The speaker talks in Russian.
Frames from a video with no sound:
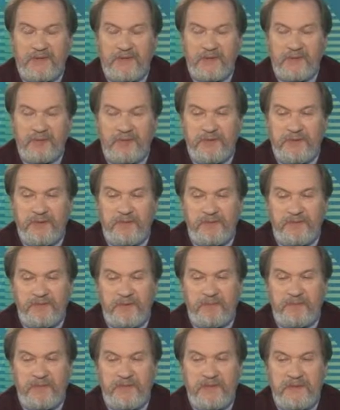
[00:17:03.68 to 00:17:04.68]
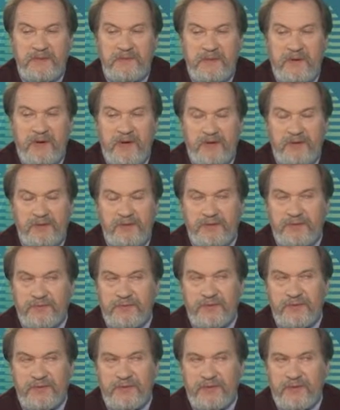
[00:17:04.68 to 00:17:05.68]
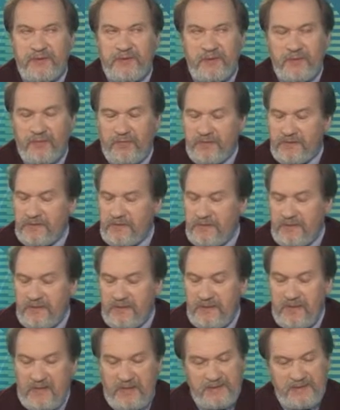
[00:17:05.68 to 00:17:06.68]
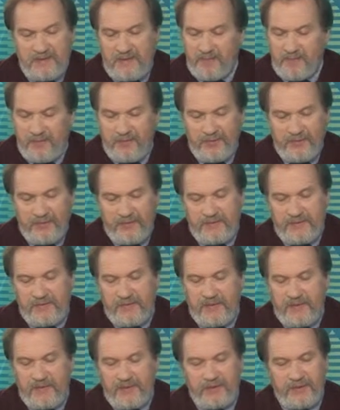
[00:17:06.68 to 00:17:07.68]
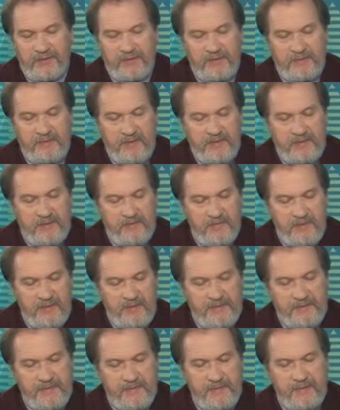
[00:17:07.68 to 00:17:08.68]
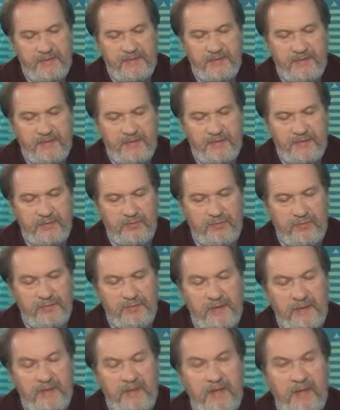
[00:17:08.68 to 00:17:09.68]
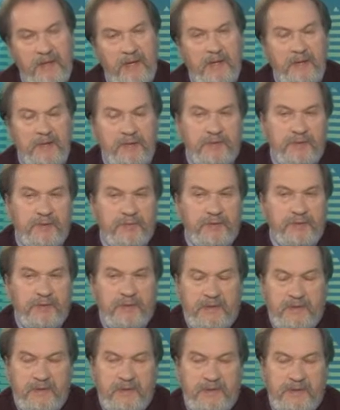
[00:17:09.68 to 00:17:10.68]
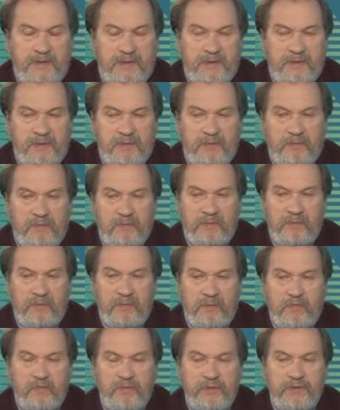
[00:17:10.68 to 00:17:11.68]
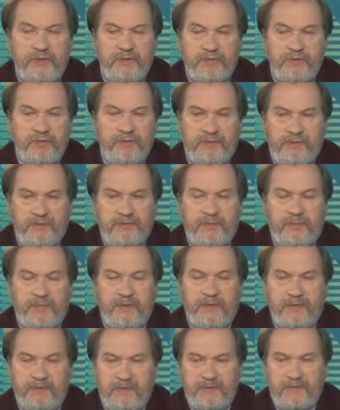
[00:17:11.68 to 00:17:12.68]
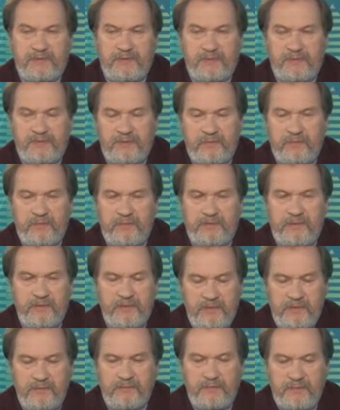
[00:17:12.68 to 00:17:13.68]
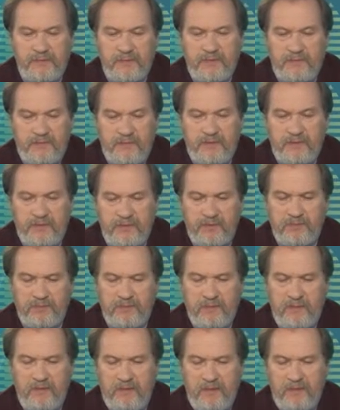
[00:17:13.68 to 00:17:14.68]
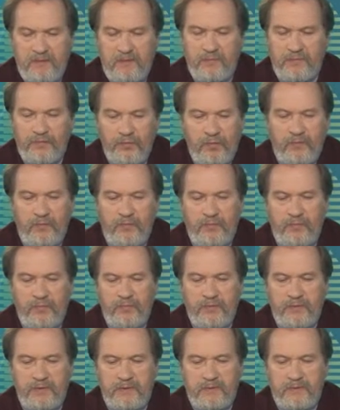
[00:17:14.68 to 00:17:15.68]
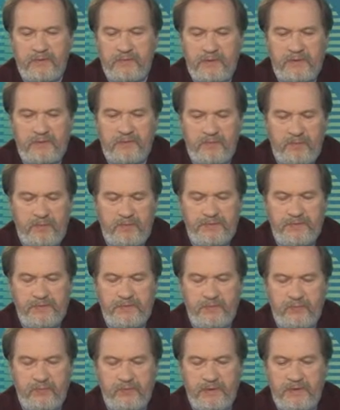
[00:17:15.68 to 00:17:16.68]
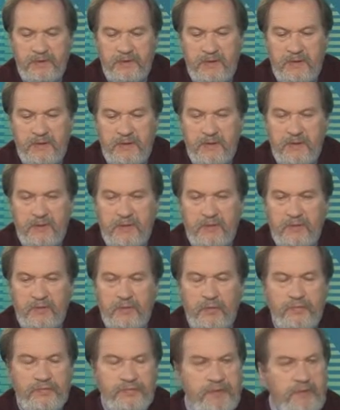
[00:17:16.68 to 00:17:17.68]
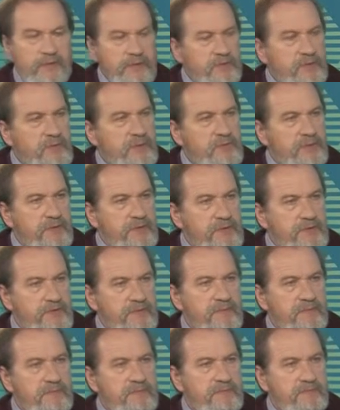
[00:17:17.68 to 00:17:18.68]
и люди вообще понимают, что такое понимают. вот китайская продукция и что наша местная, традиционная. Сегодня я, я убежден на процентов, что вы зайдите вы в квартиру, в дом любой, даже в области, в городе, у всех что-нибудь есть